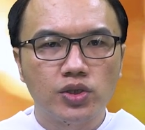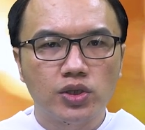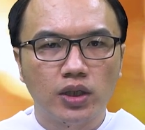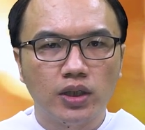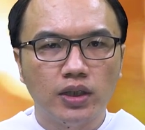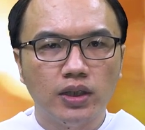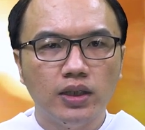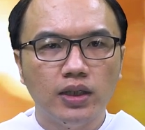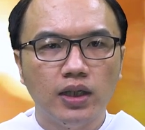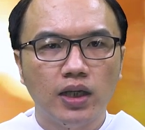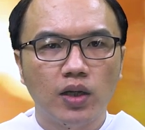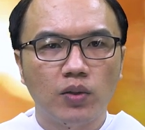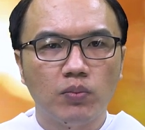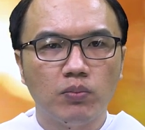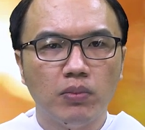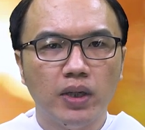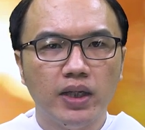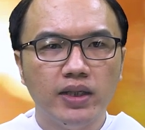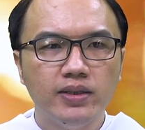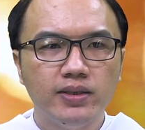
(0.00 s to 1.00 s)
chính
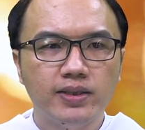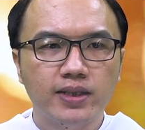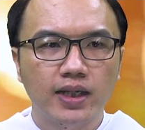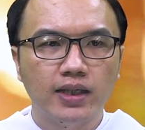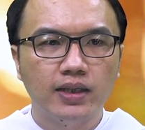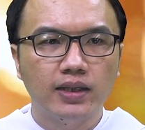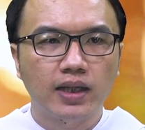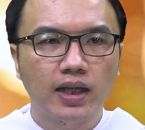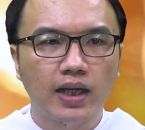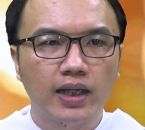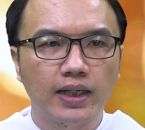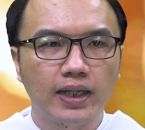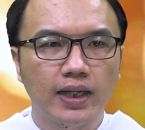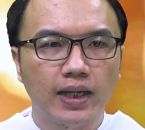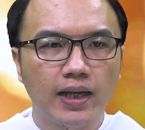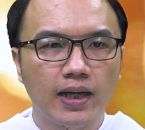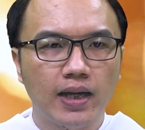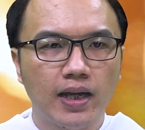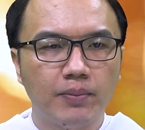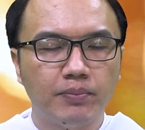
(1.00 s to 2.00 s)
lòng mến chân
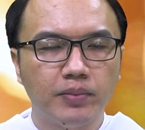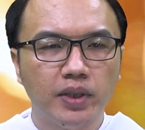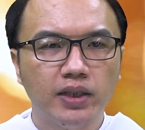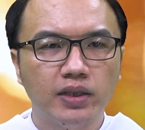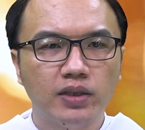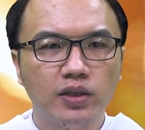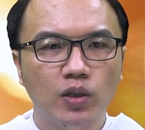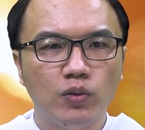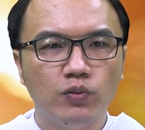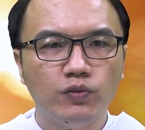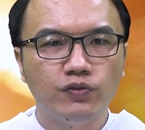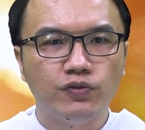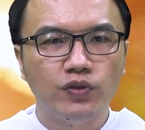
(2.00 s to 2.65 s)
thành làm nên công